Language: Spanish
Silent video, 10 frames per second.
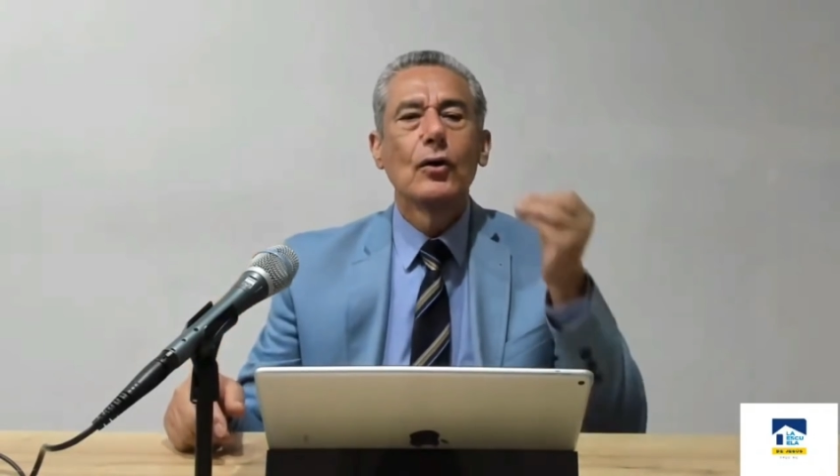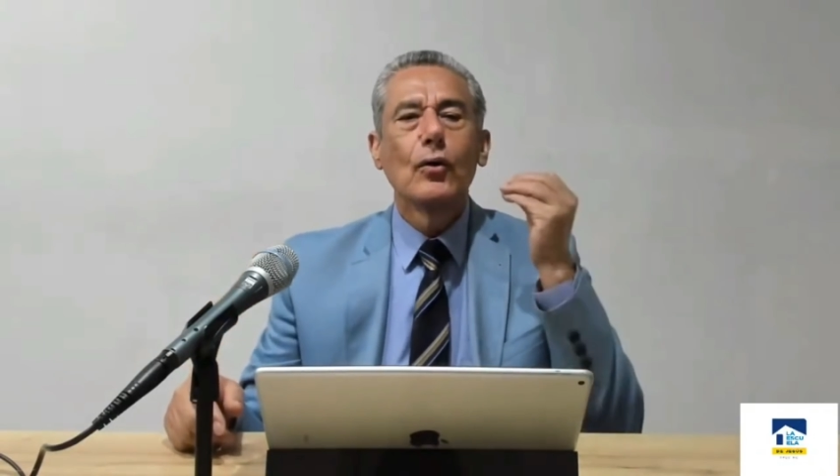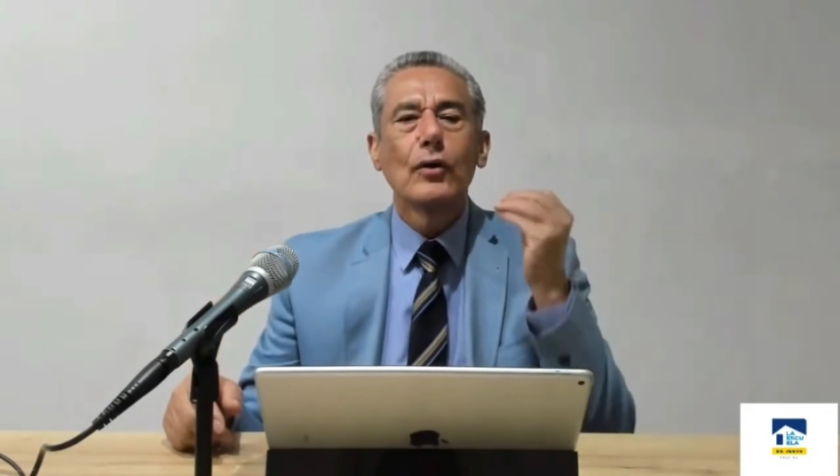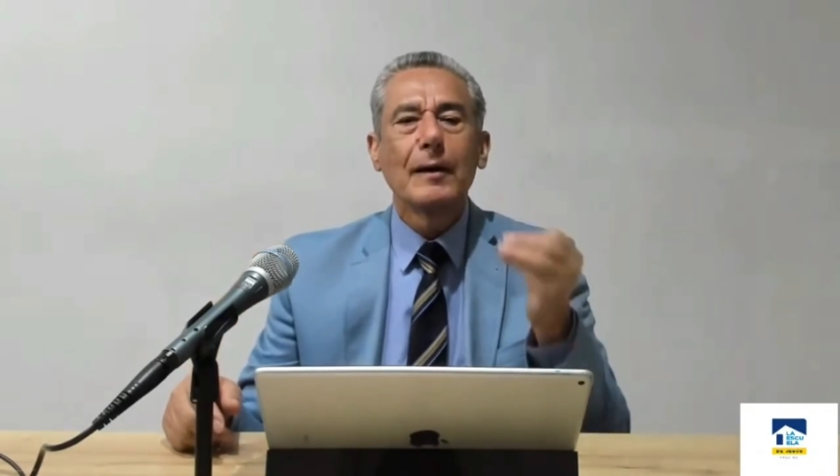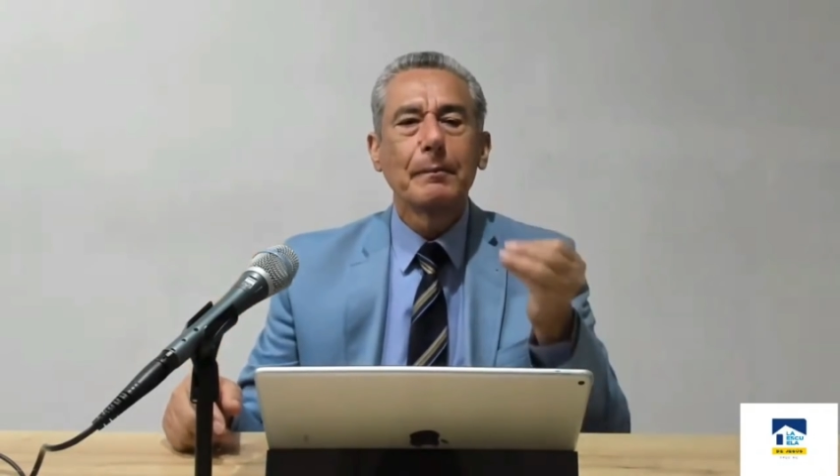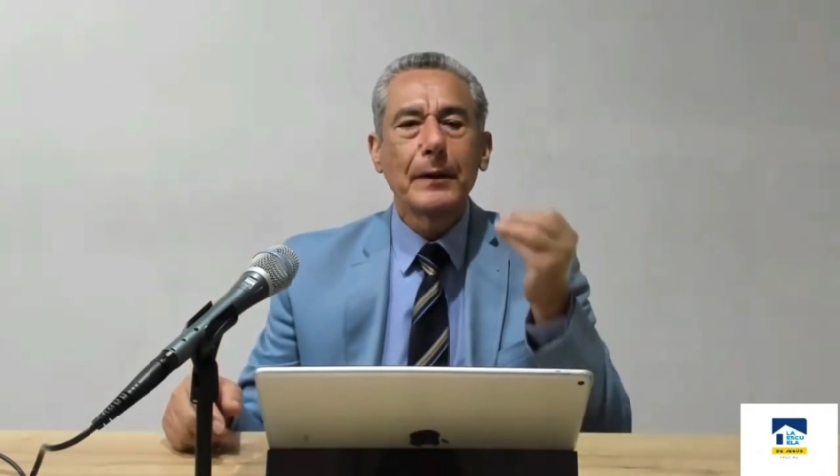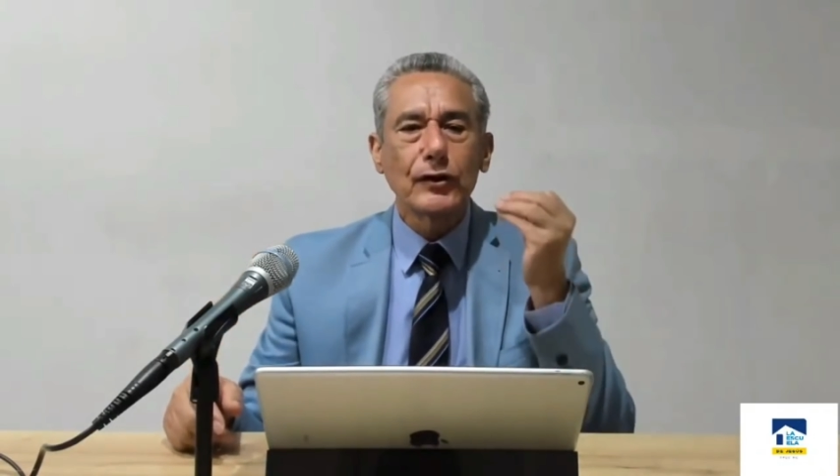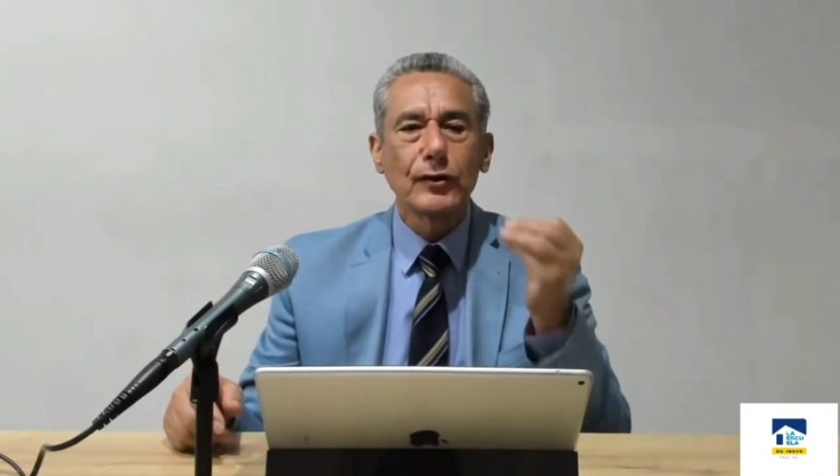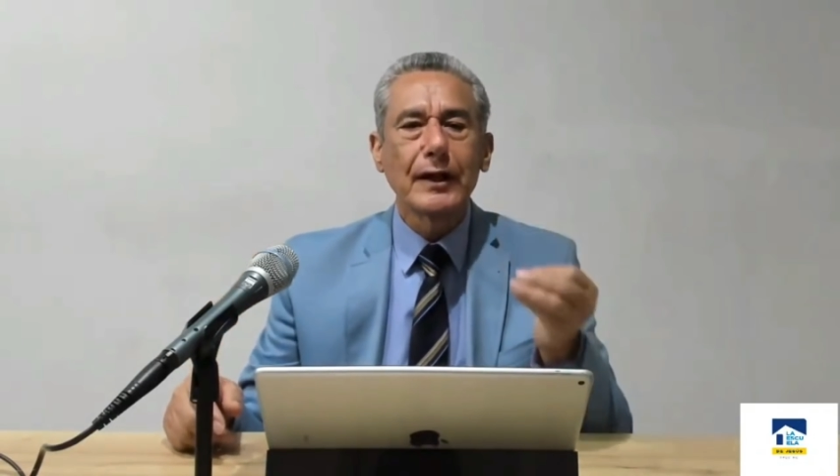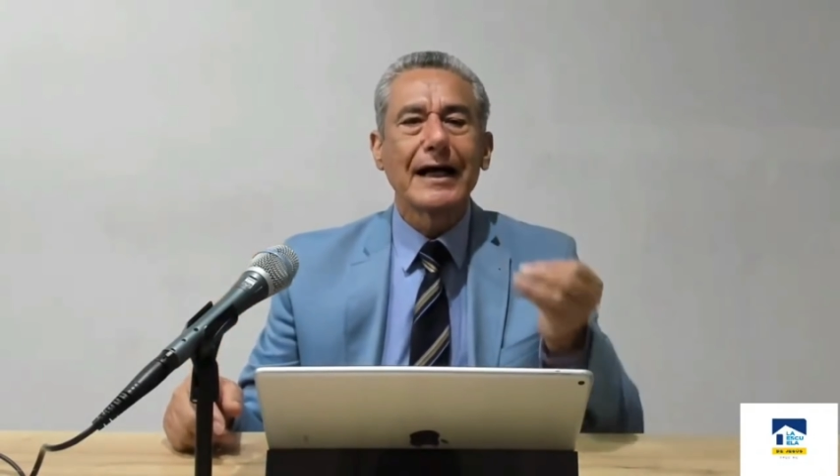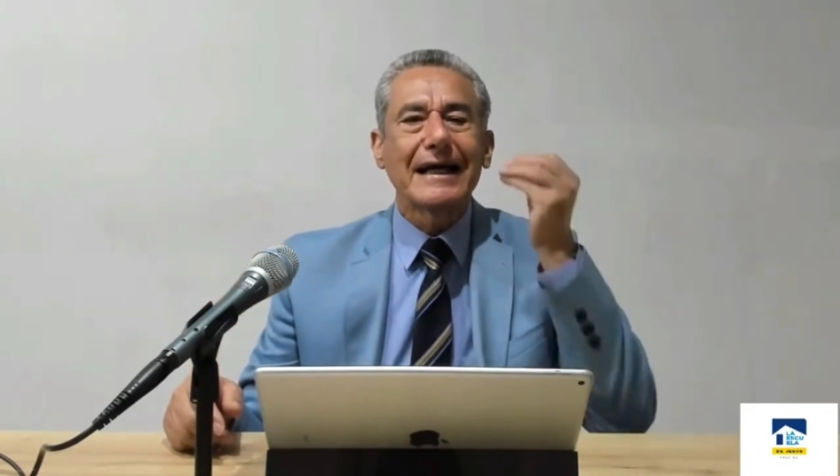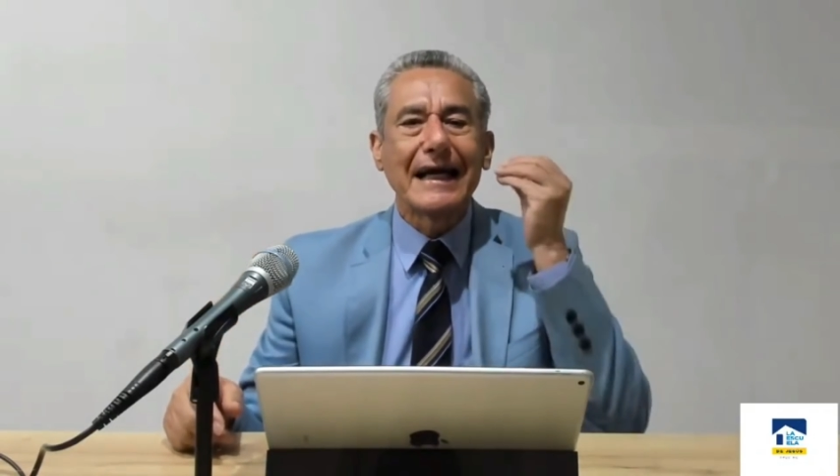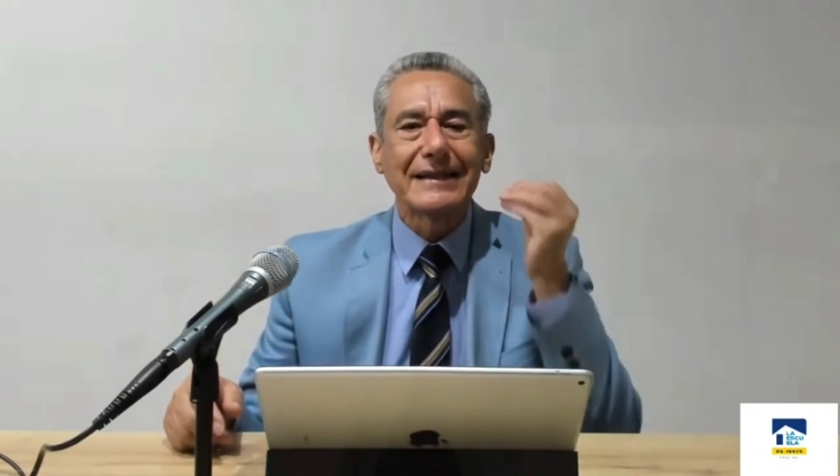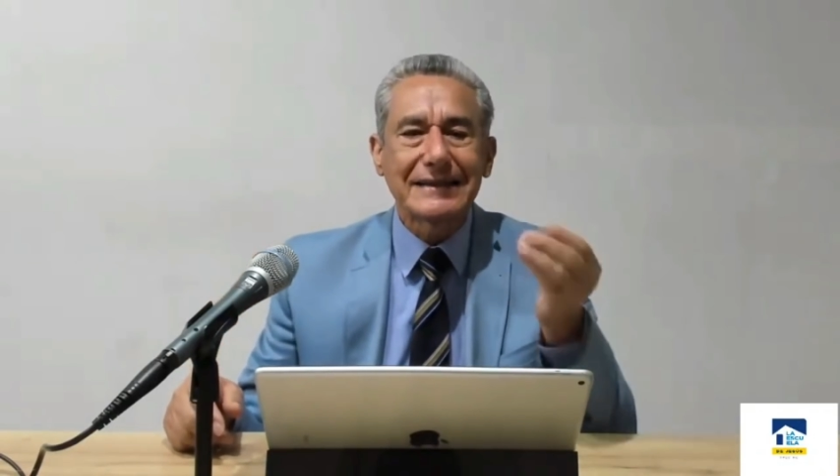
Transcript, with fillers: Una persona que